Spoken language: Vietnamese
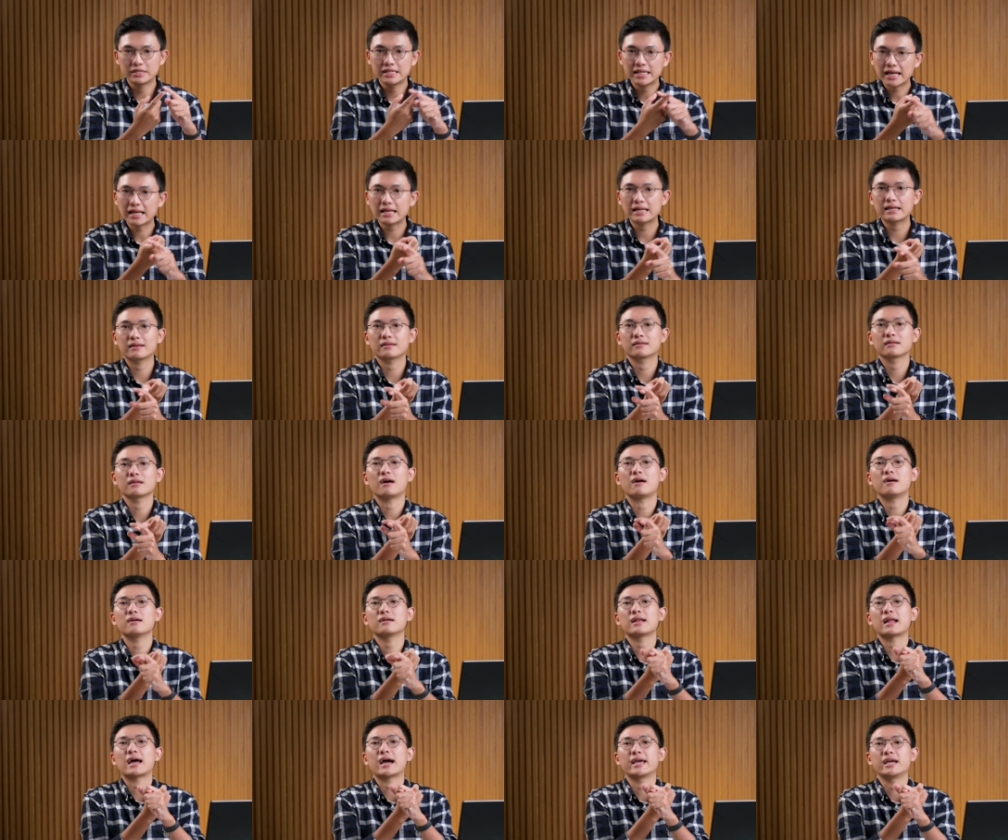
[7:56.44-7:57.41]
Thứ nhất
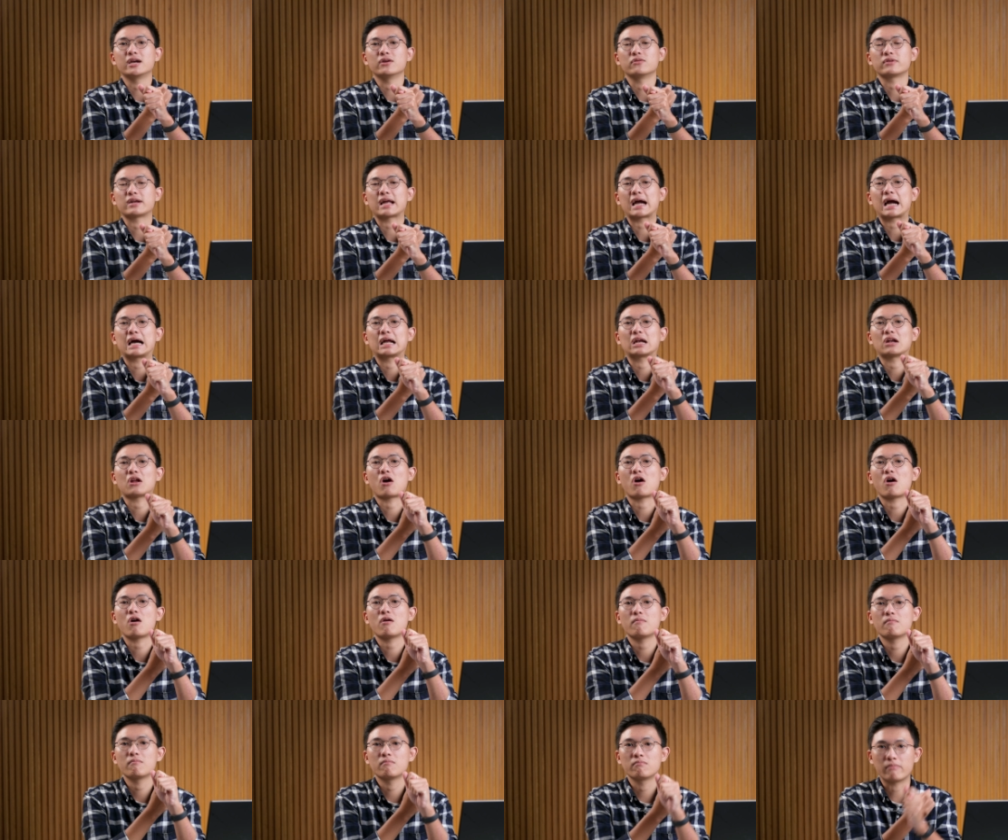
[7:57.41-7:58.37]
đó là hiệu năng
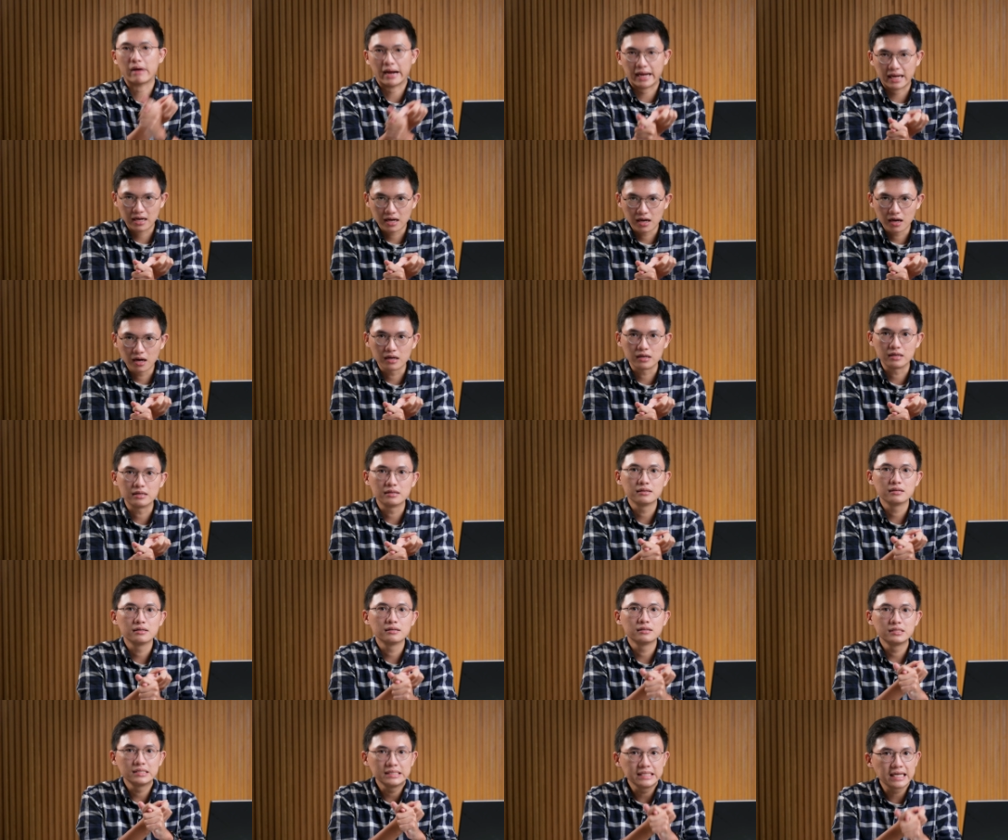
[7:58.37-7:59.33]
nó mạnh hơn
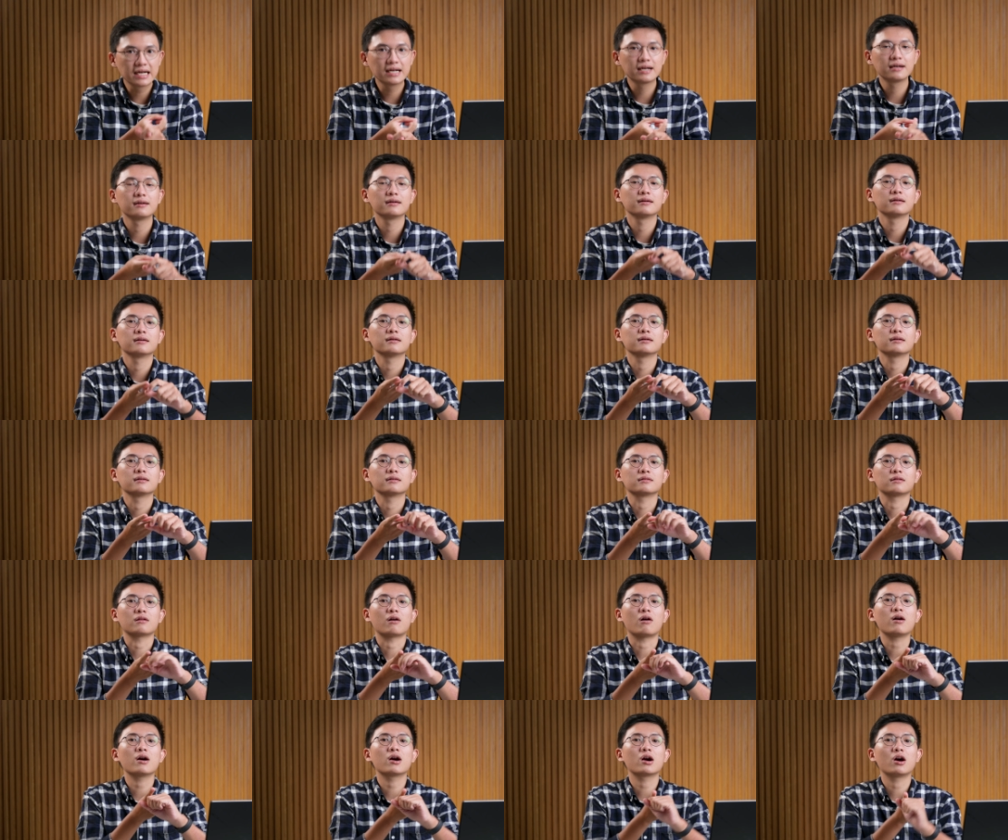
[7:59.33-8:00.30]
nhưng
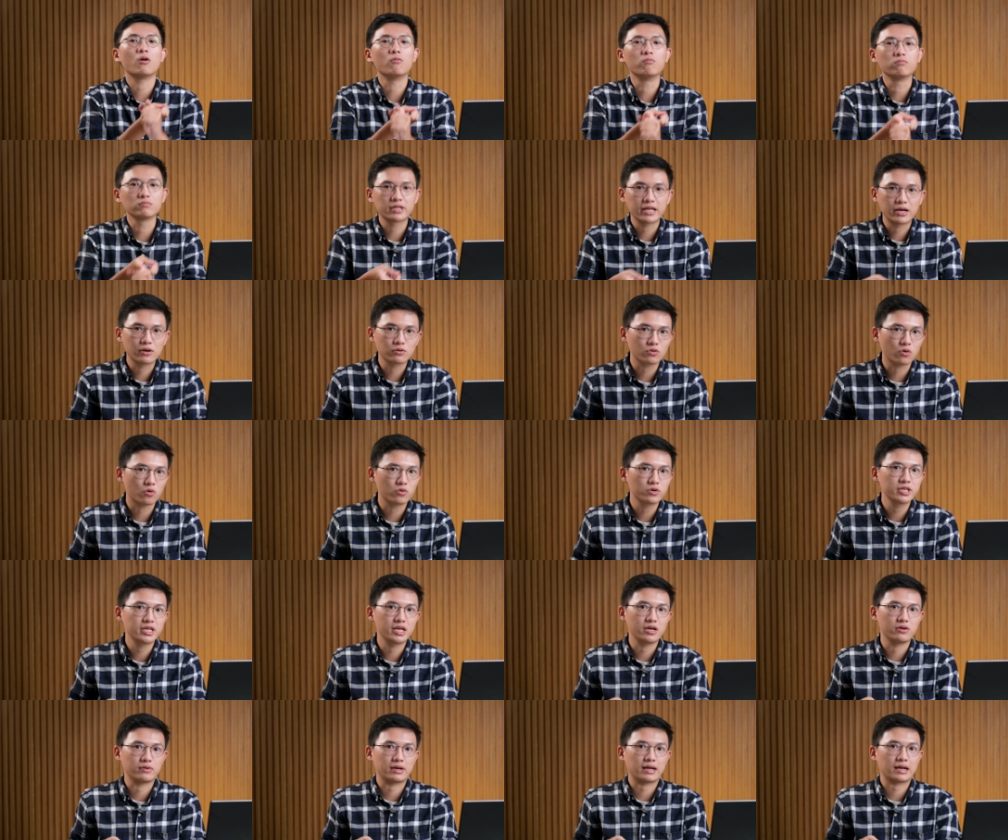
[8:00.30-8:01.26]
nó không tiêu tốn
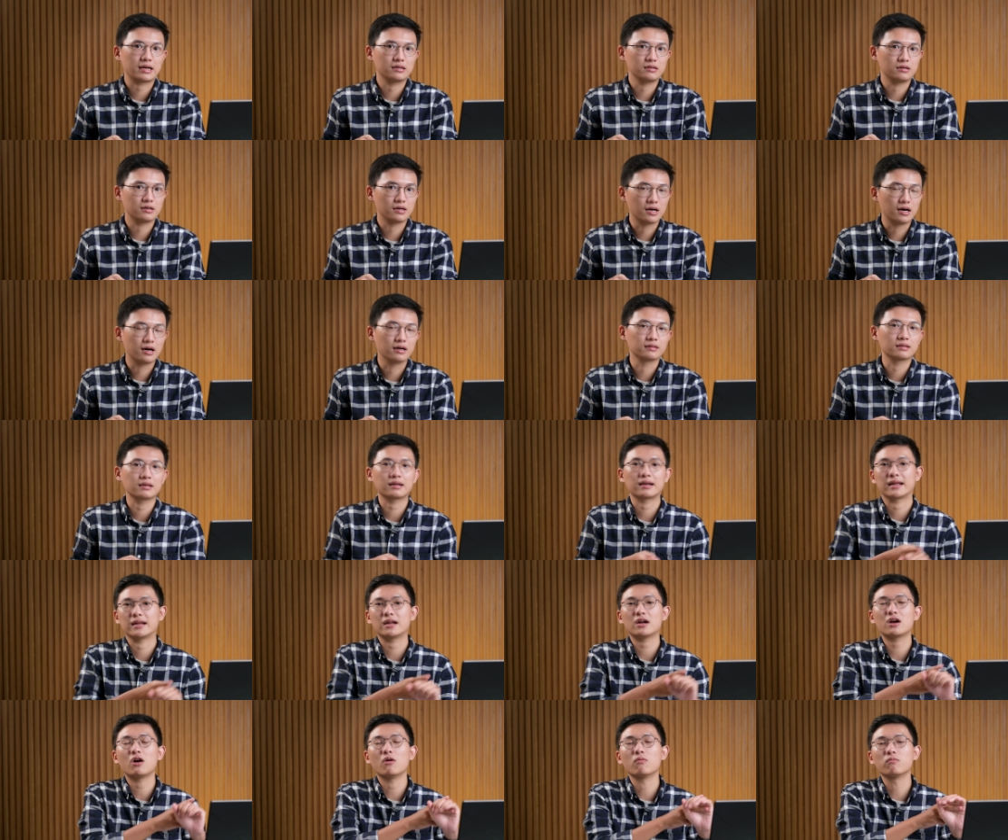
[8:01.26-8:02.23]
nhiều năng lượng hơn tức
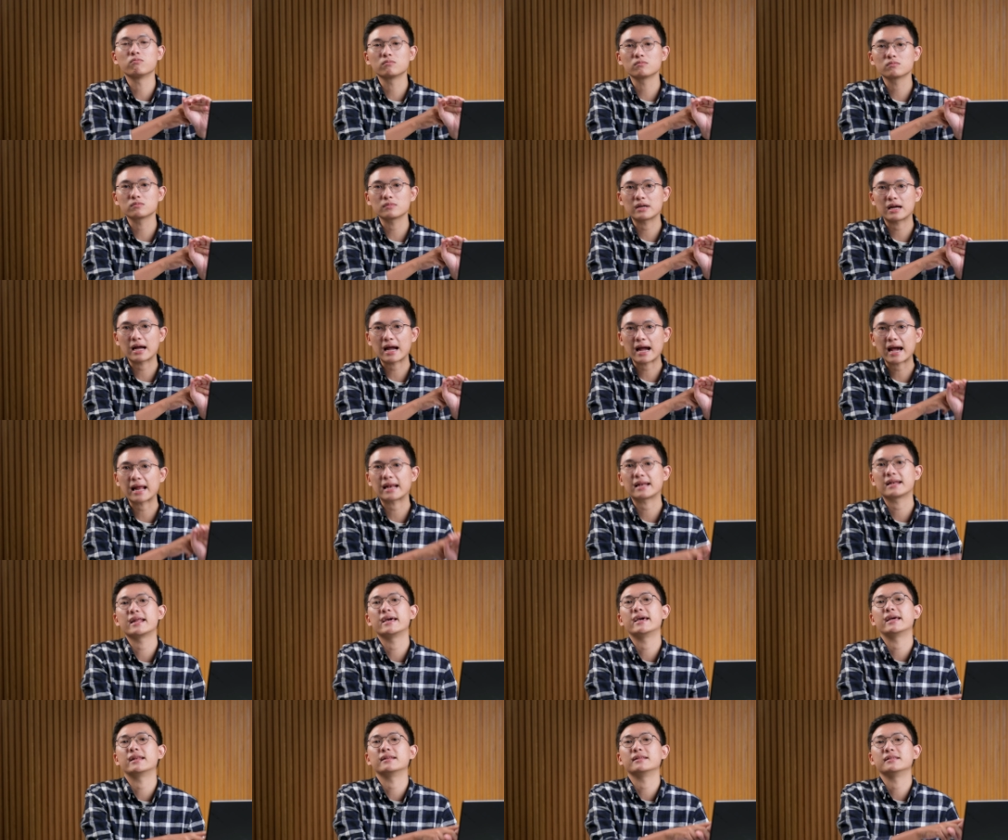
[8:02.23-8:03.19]
là nó không ăn
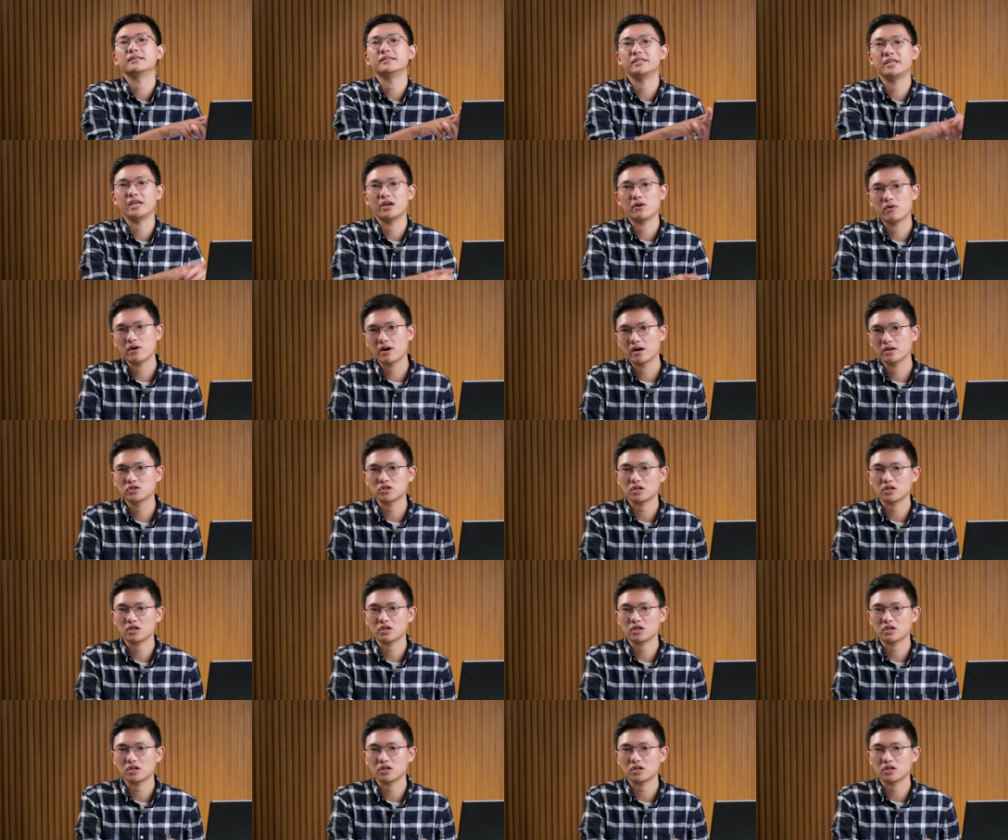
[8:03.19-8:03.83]
điện nhiều hơn